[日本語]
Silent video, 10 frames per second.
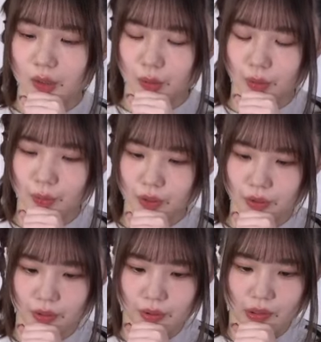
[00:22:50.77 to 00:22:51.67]
そう見る
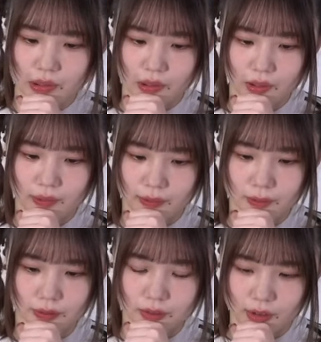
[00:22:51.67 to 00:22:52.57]
習慣がな
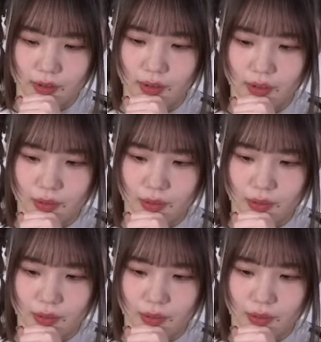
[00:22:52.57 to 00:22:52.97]
くって、